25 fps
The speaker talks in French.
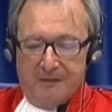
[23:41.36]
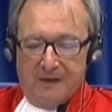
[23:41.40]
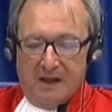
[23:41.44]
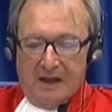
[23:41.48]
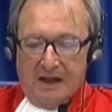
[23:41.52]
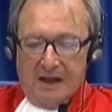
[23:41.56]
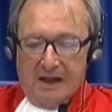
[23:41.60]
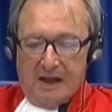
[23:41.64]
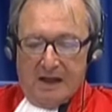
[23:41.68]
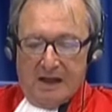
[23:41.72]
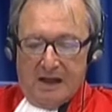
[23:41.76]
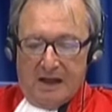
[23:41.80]
Le
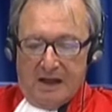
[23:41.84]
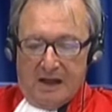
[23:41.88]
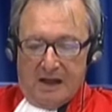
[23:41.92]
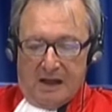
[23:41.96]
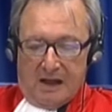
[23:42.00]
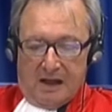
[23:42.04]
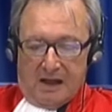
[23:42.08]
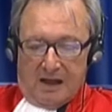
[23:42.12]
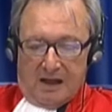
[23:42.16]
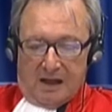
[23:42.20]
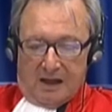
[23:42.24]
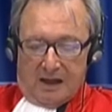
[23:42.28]
Président,
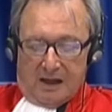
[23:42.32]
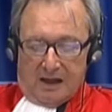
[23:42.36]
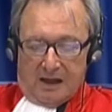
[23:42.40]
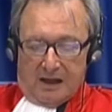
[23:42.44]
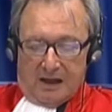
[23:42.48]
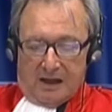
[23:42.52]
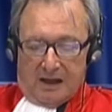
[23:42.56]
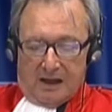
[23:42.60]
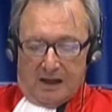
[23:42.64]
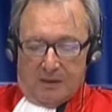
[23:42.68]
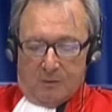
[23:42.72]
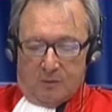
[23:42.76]
je
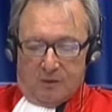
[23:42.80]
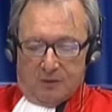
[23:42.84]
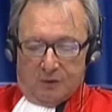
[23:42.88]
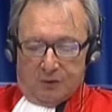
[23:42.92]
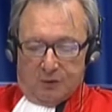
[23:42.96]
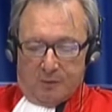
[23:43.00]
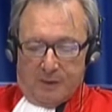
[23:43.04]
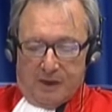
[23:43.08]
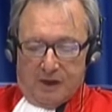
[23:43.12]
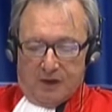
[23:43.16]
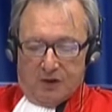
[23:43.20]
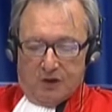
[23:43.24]
vous
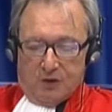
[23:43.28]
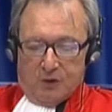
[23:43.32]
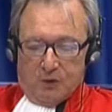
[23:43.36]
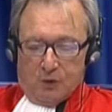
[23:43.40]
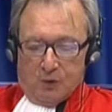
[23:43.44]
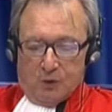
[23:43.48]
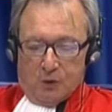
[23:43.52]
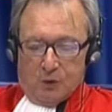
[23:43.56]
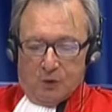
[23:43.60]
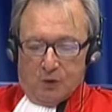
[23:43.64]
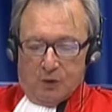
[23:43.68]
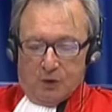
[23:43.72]
remercie.
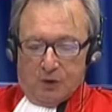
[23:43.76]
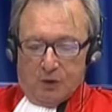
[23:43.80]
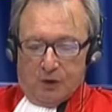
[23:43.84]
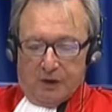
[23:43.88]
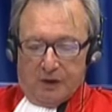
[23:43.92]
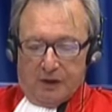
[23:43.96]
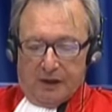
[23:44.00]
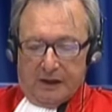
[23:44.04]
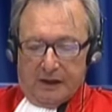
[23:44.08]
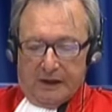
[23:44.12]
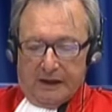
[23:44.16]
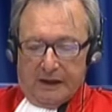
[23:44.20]

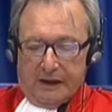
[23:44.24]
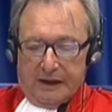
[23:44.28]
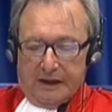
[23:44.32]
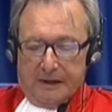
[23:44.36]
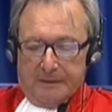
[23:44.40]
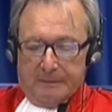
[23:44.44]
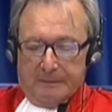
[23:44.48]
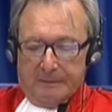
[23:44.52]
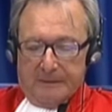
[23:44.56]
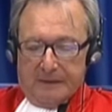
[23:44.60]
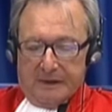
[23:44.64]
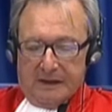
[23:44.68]
Je
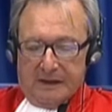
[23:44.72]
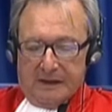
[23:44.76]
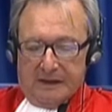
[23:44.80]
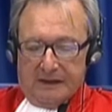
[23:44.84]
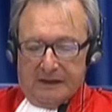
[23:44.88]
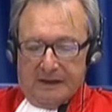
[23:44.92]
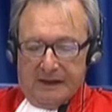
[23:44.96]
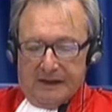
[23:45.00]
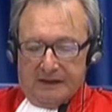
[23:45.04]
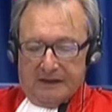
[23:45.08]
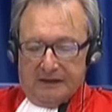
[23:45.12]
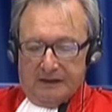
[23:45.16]
voudrais
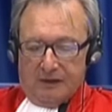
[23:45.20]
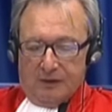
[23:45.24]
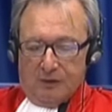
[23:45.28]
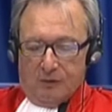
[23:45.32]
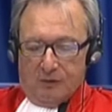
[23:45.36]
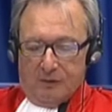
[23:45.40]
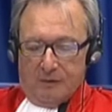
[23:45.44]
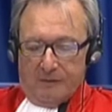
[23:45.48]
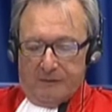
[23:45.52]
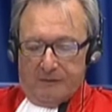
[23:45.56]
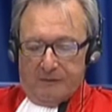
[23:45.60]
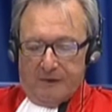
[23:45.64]
être
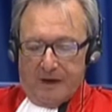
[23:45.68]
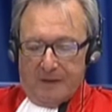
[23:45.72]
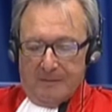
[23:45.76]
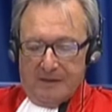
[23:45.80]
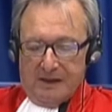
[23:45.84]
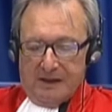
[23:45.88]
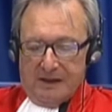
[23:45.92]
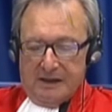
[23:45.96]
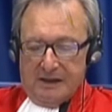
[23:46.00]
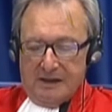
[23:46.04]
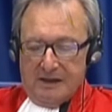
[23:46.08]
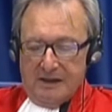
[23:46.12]
tout à fait
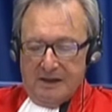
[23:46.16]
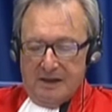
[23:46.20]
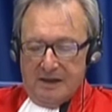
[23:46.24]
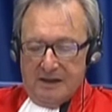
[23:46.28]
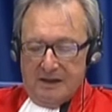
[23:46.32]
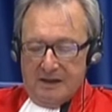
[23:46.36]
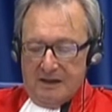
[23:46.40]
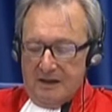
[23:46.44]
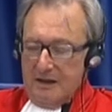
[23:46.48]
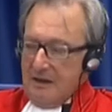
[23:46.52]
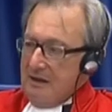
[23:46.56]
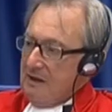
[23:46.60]
certain
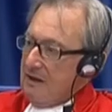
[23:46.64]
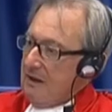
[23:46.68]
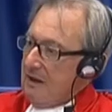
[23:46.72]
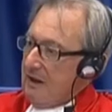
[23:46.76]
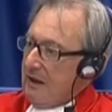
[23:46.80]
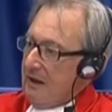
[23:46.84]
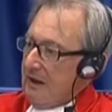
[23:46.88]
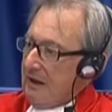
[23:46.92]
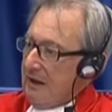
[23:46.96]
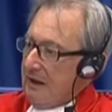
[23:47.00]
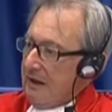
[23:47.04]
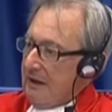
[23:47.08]

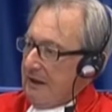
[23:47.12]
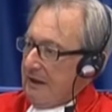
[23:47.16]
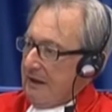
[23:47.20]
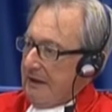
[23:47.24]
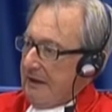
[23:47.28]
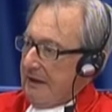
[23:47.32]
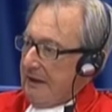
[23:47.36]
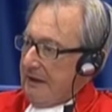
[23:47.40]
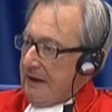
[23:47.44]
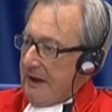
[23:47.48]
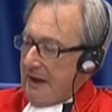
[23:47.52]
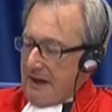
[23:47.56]
du
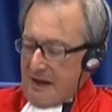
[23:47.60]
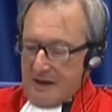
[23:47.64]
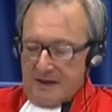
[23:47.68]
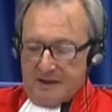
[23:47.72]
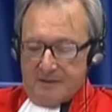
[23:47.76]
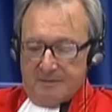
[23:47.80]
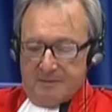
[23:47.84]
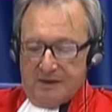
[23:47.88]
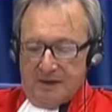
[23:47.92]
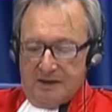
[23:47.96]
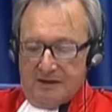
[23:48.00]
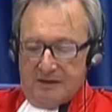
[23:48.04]
fait que
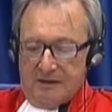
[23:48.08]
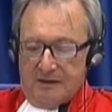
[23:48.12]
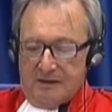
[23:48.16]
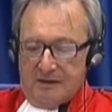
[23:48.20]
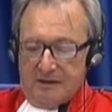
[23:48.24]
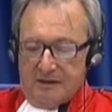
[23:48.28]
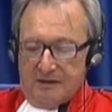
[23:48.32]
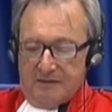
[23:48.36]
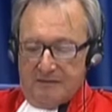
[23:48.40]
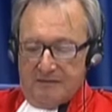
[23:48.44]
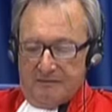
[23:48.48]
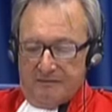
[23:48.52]

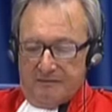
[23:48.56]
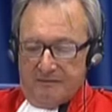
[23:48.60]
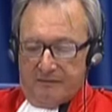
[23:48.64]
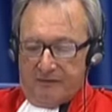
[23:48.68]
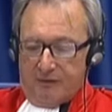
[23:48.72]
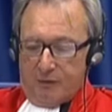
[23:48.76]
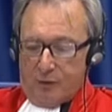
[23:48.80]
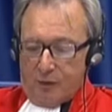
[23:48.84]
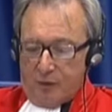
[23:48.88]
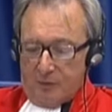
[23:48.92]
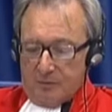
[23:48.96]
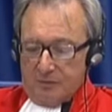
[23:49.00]
votre
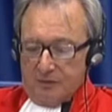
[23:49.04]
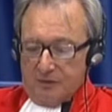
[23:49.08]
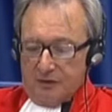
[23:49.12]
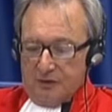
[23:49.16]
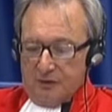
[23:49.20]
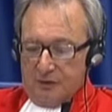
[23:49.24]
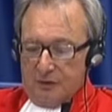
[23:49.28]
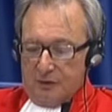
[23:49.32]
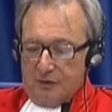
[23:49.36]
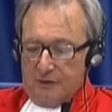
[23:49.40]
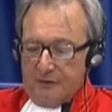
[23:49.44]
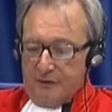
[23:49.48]

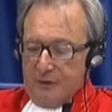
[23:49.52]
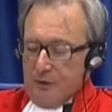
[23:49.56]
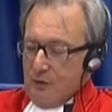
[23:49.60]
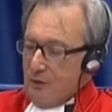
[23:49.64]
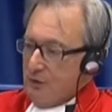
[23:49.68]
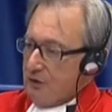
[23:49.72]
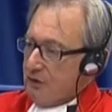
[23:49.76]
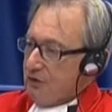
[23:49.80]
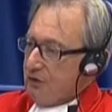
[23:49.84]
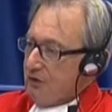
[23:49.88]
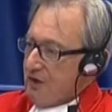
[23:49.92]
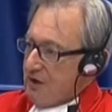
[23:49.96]
famille
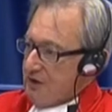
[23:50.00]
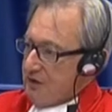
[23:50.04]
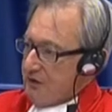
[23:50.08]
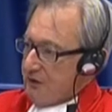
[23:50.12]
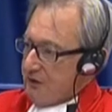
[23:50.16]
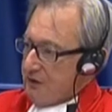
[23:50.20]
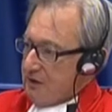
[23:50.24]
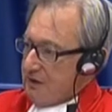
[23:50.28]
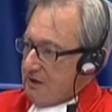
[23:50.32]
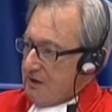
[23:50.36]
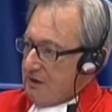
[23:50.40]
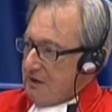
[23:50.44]
a
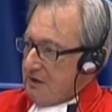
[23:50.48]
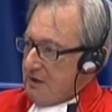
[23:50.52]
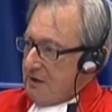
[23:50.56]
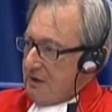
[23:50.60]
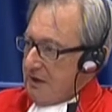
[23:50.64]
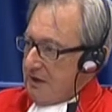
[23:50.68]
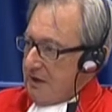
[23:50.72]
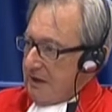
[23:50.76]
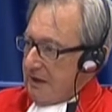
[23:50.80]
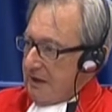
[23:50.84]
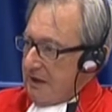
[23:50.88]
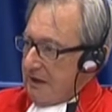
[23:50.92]
été
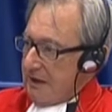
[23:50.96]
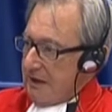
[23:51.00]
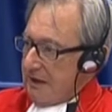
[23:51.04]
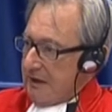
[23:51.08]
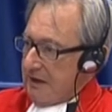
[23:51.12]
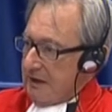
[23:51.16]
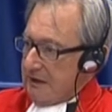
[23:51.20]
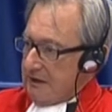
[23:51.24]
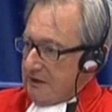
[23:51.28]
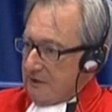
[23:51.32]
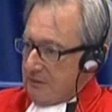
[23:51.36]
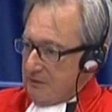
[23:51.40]
informée
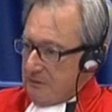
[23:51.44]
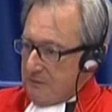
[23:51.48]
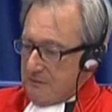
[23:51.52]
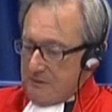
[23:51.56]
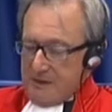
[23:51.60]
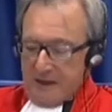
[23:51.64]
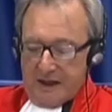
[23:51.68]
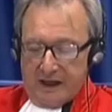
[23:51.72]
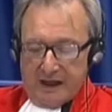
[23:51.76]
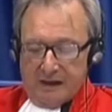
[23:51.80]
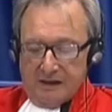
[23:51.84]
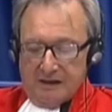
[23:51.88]

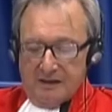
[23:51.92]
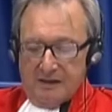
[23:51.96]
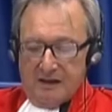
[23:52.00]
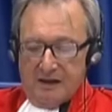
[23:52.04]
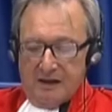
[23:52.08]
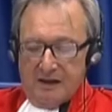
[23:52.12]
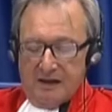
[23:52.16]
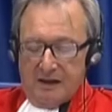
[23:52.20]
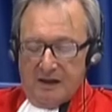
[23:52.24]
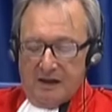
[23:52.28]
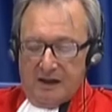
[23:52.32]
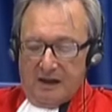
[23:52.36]
de
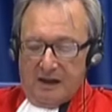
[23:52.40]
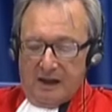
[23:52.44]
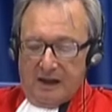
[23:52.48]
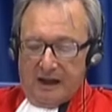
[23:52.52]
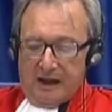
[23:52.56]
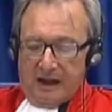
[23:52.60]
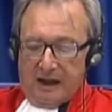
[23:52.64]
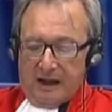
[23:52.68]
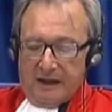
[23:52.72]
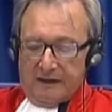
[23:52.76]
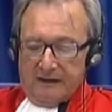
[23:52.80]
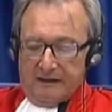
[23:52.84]
votre
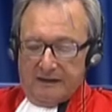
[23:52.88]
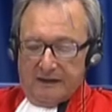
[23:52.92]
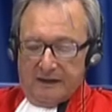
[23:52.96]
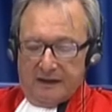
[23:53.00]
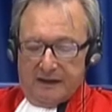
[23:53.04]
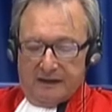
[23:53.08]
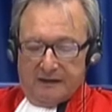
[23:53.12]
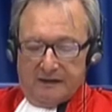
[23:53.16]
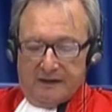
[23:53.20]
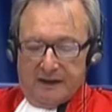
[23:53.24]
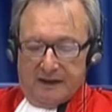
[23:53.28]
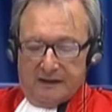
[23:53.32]
transfertement à
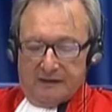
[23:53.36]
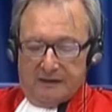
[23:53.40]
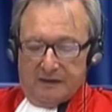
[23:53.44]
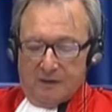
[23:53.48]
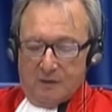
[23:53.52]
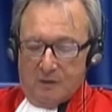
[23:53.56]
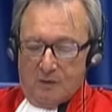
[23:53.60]
la